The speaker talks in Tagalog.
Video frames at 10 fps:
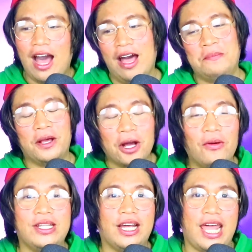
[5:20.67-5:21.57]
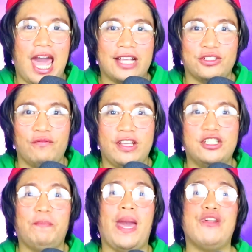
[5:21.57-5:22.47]
um, nagawa ng reaction
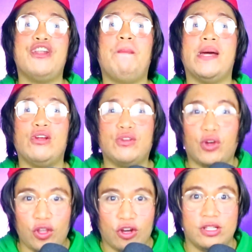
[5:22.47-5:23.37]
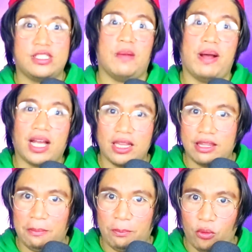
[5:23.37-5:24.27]
video pero napanood ko yon sa
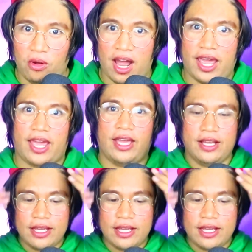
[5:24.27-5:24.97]
magandang buhay.